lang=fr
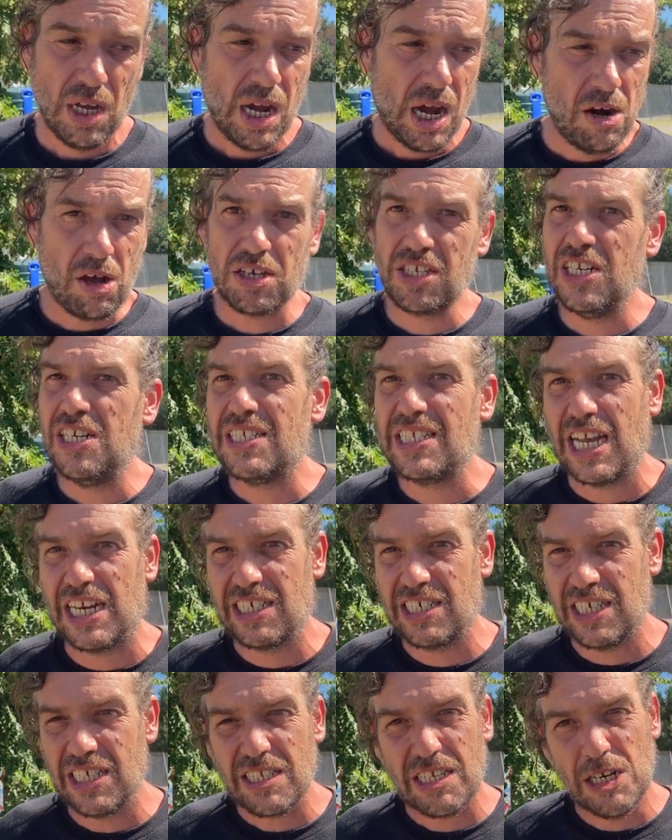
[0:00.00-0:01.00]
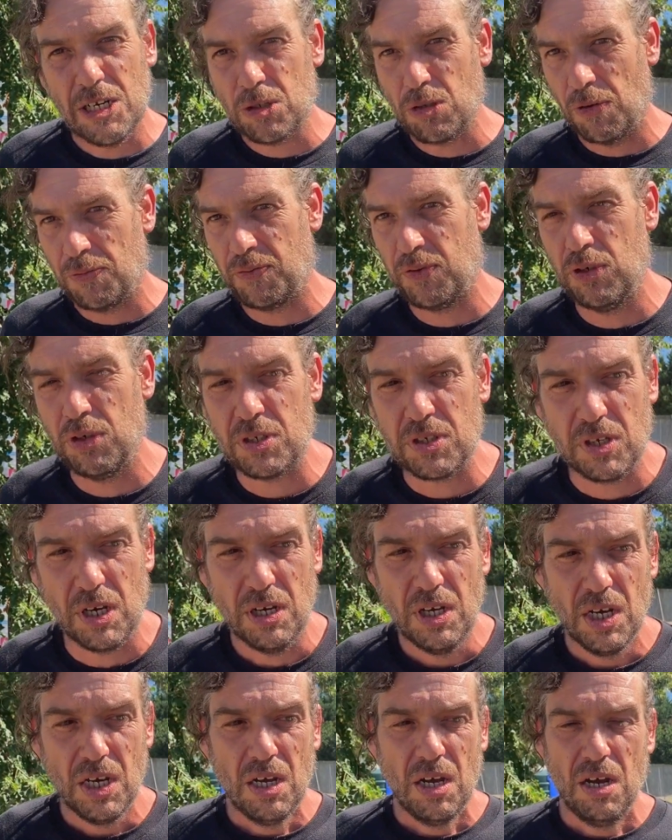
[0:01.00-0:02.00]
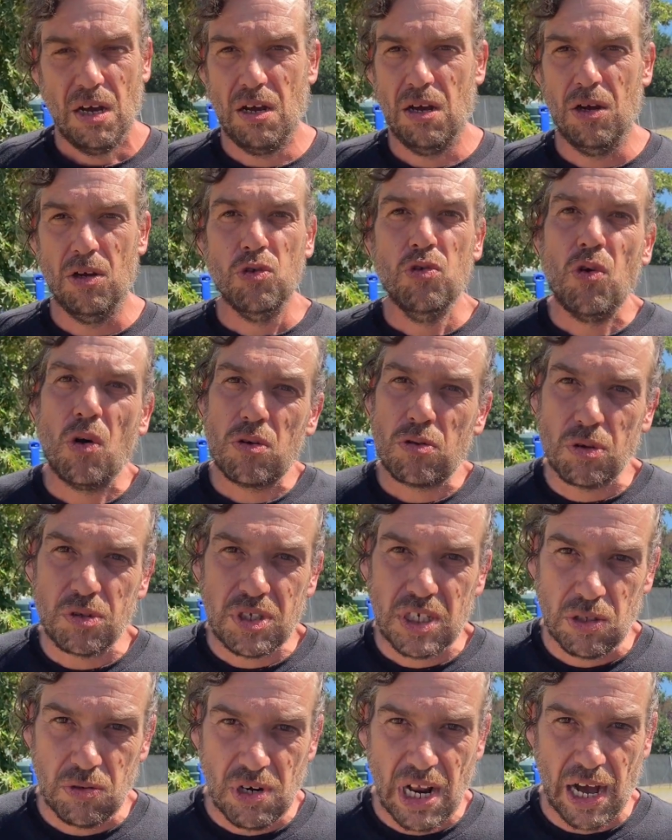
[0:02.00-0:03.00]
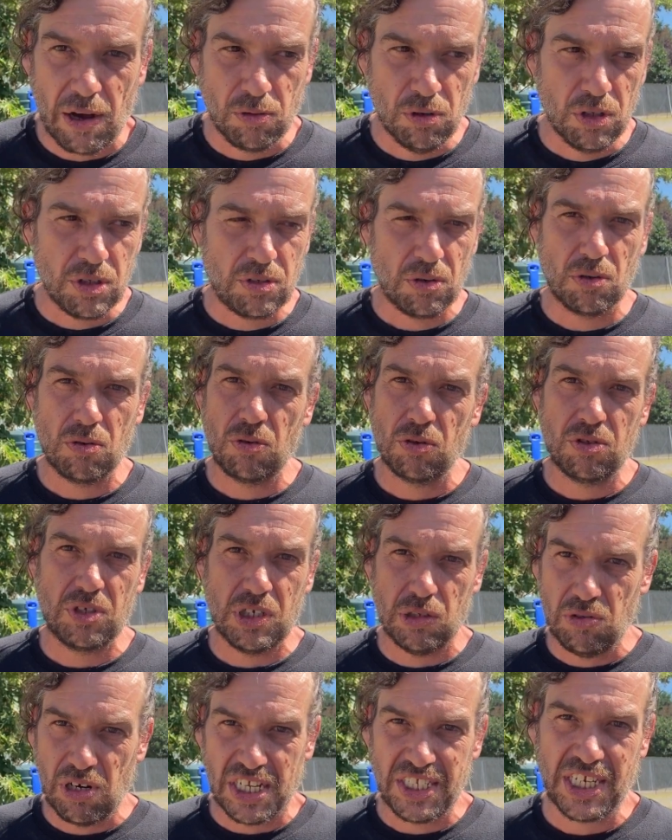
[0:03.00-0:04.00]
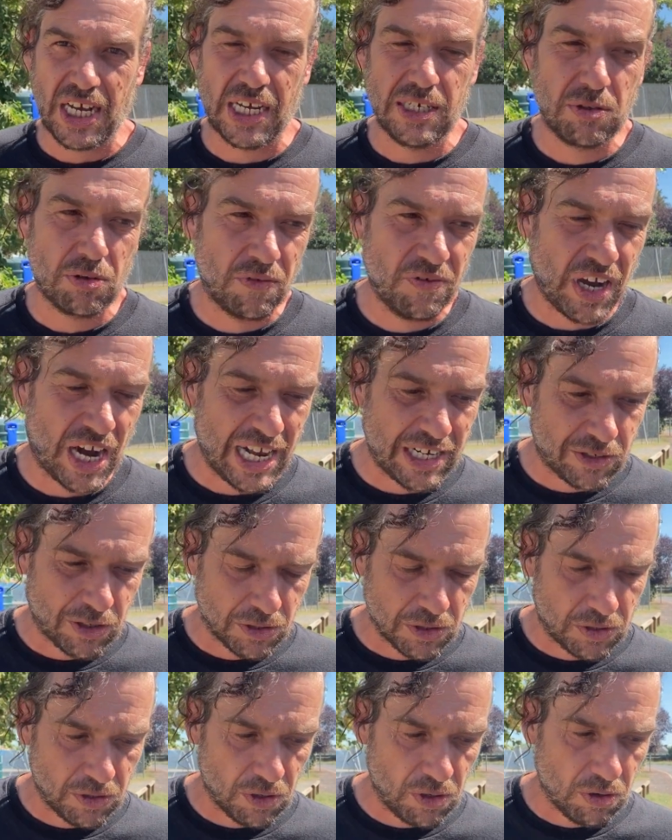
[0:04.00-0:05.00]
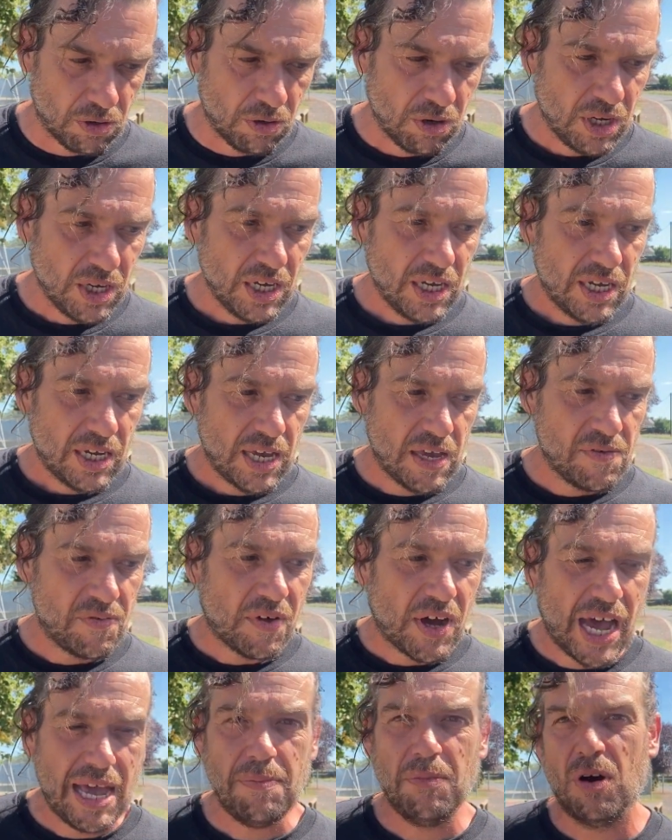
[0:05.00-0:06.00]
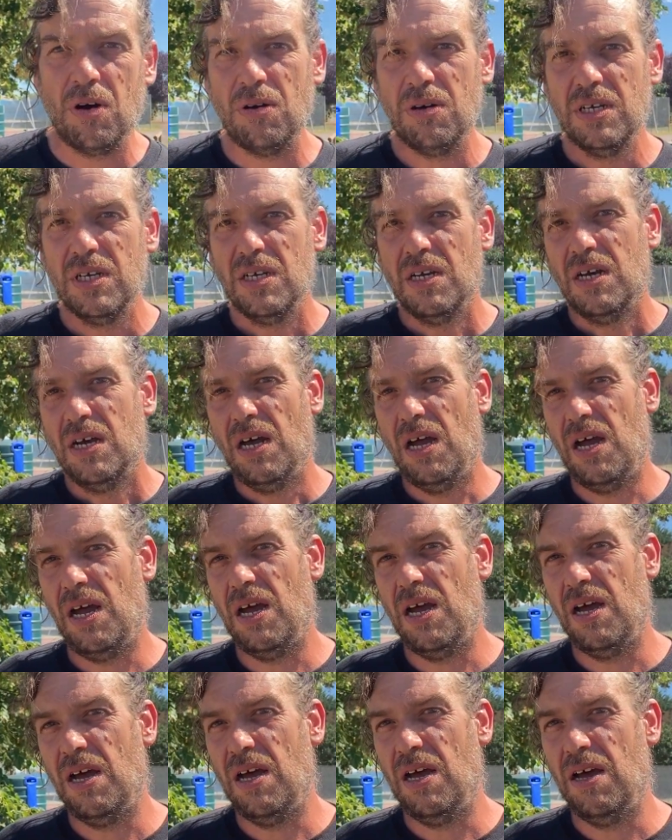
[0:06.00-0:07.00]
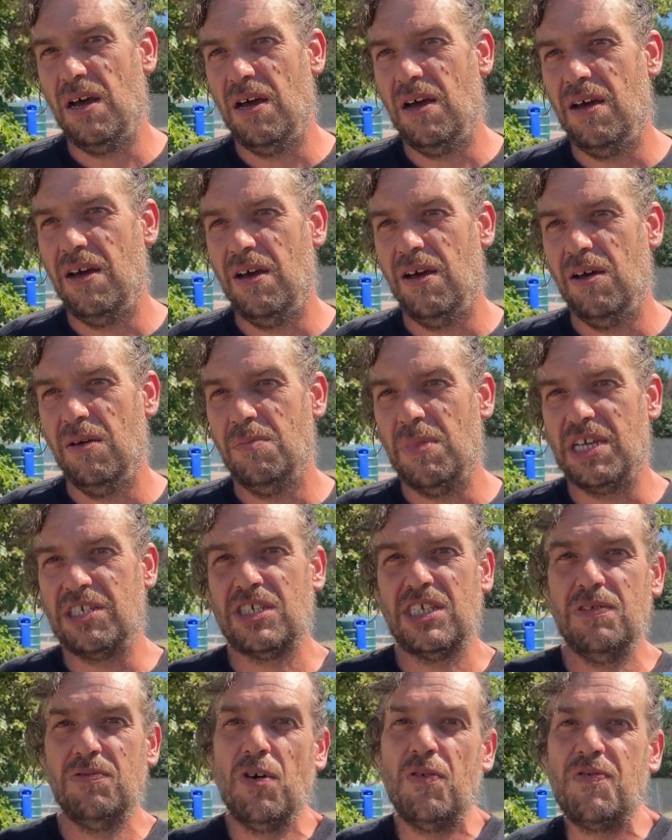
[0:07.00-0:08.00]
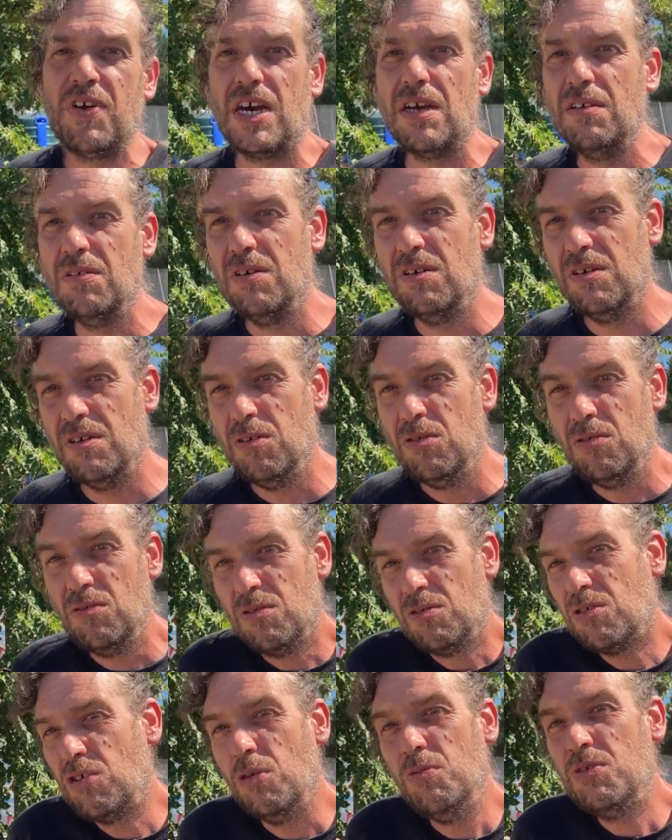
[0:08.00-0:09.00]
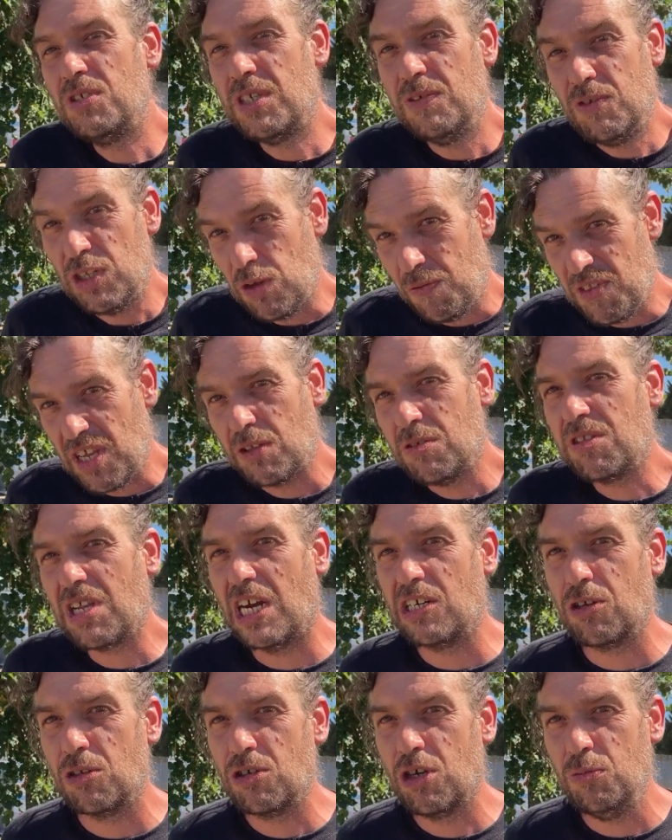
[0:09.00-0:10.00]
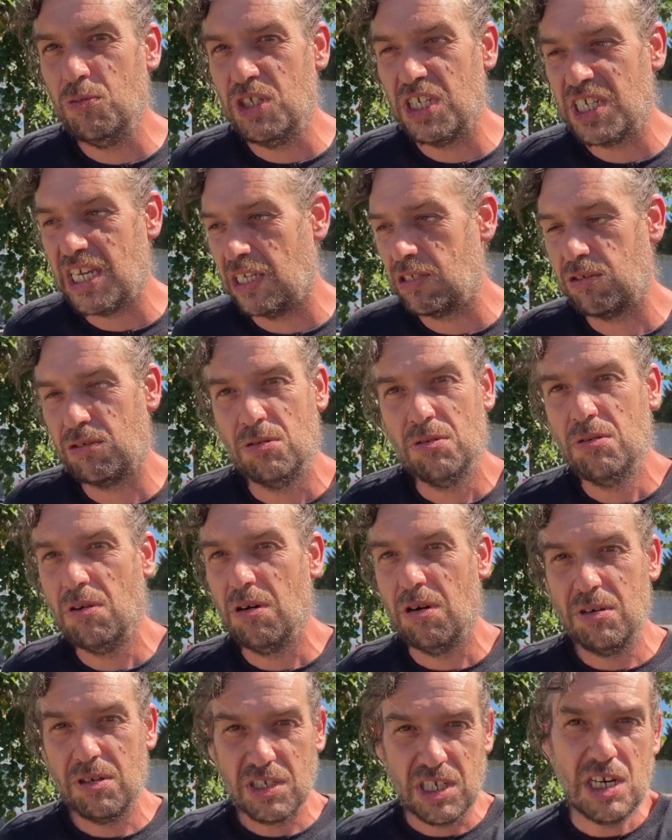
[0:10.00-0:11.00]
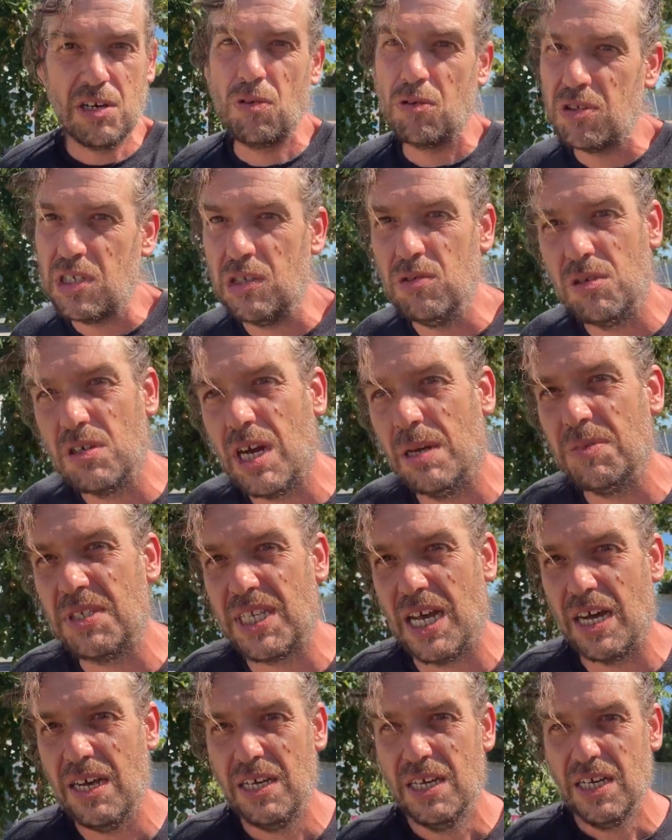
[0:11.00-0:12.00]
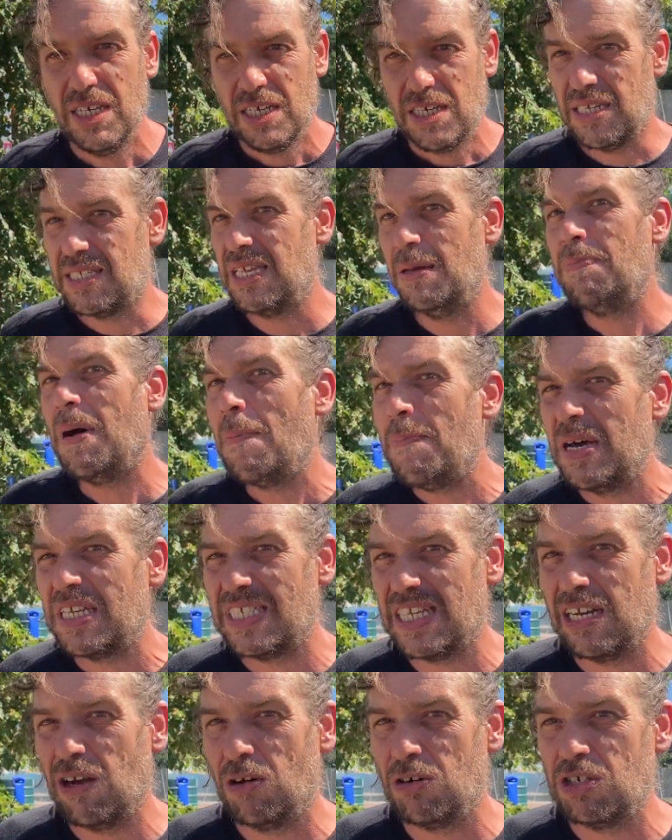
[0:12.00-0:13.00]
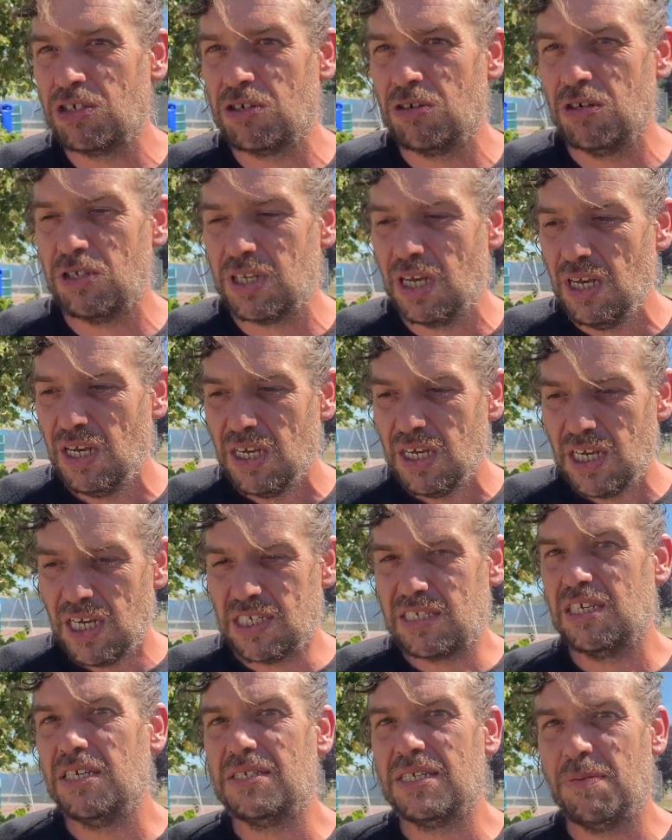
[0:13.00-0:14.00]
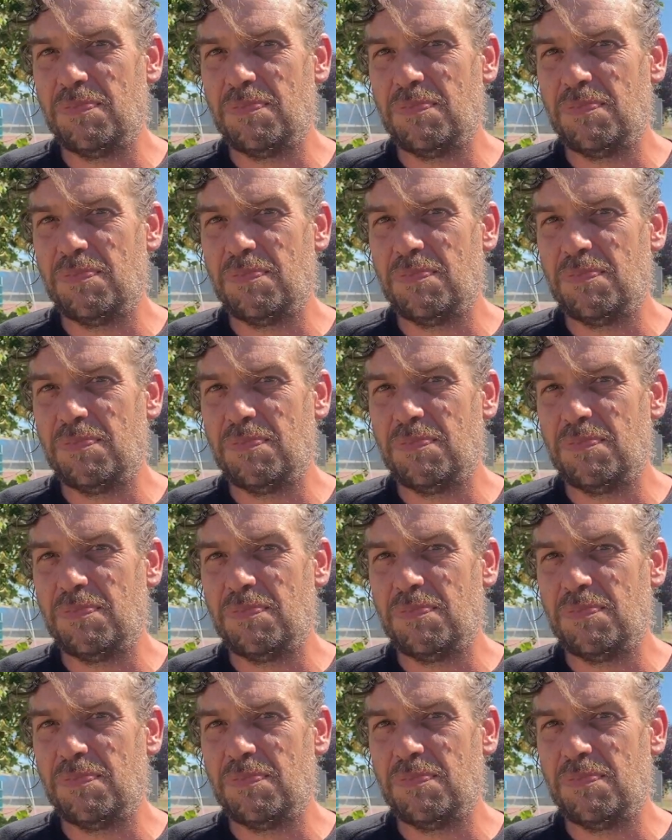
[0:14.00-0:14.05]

Alors qu'il s'agite, qu'il s'offusque, euh, nous, on continue la route, on continue la direction vers l'agence de l'eau, et vraiment, euh, bah, euh, s'il veut, devenir notre agent de communication, qu'il continue comme ça. Il ne s'est pas passé grand-chose et ce qui s'est